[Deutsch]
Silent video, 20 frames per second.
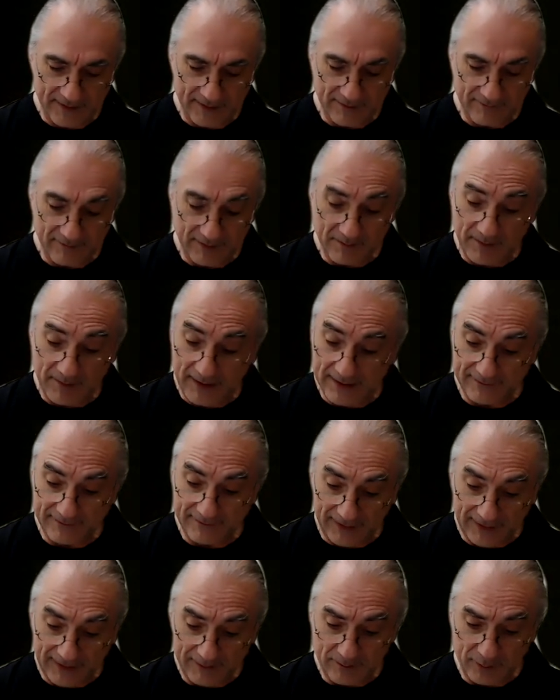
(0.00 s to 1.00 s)
Wenn mein
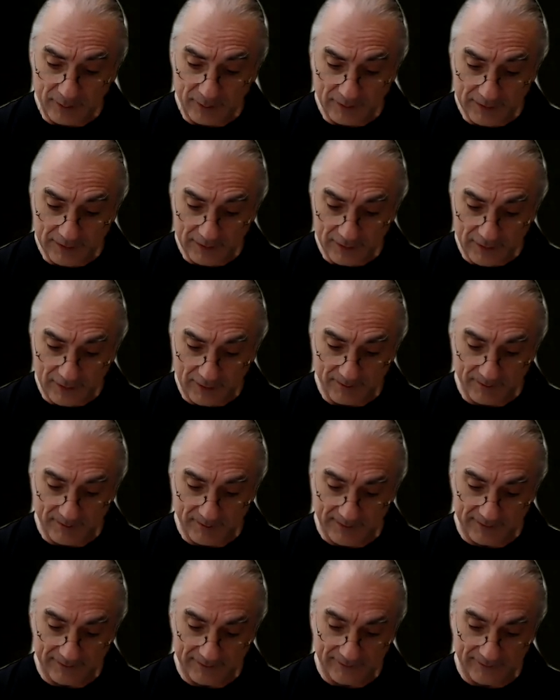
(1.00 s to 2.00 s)
Zeitpunkt gekommen
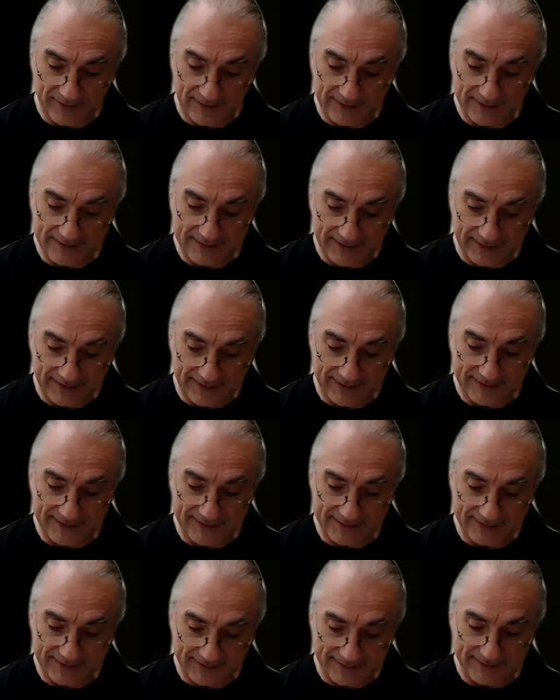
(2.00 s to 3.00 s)
ist, werde ich
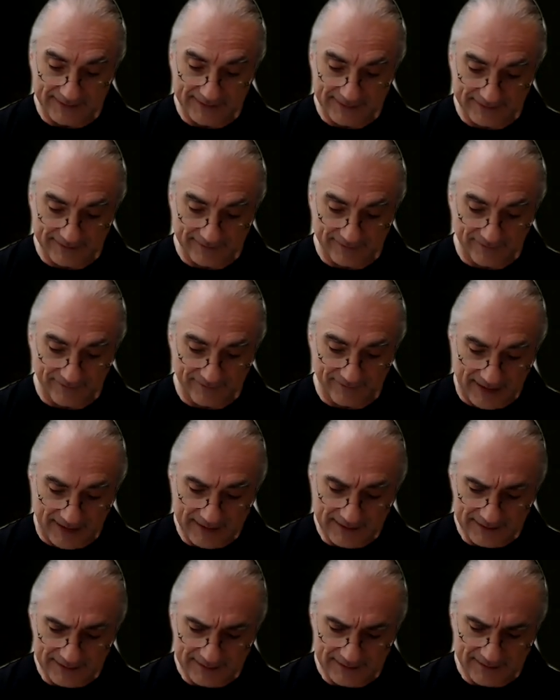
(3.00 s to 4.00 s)
gerecht richten.
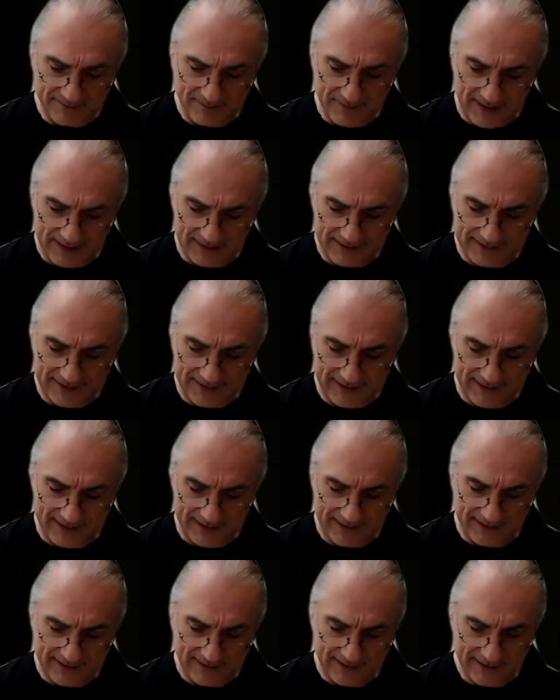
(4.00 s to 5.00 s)
Wanken mag die
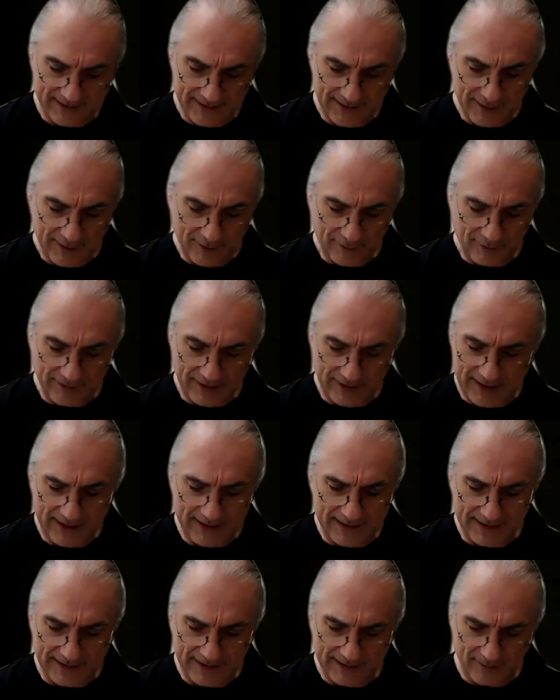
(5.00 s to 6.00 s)
Erde und
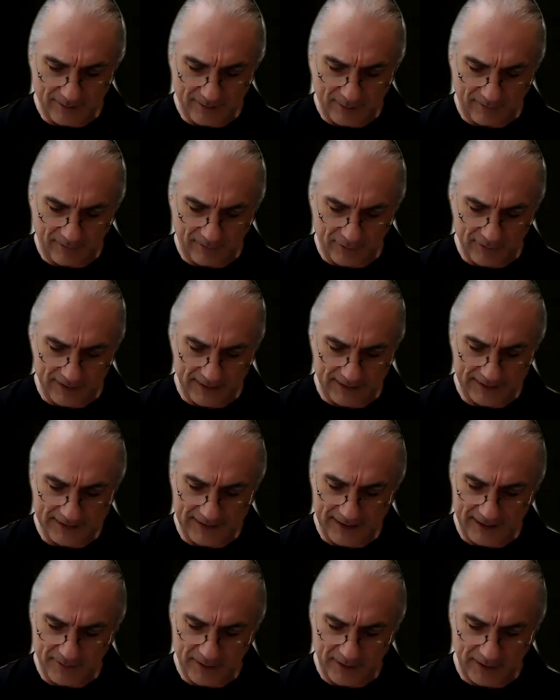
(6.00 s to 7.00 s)
alle ihre Bewohner.
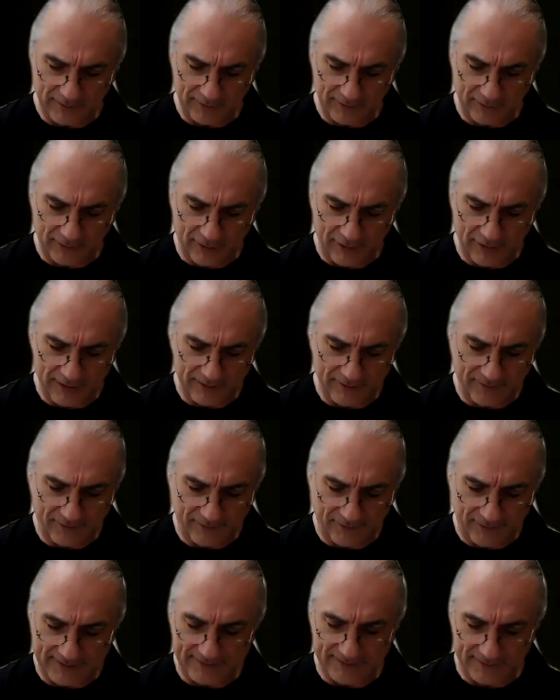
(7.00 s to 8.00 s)
Ich habe ihre Säulen
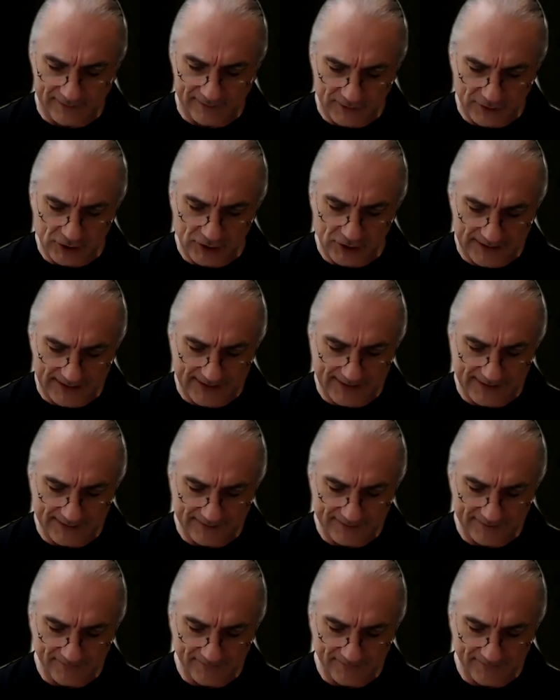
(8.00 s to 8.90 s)
festgestellt.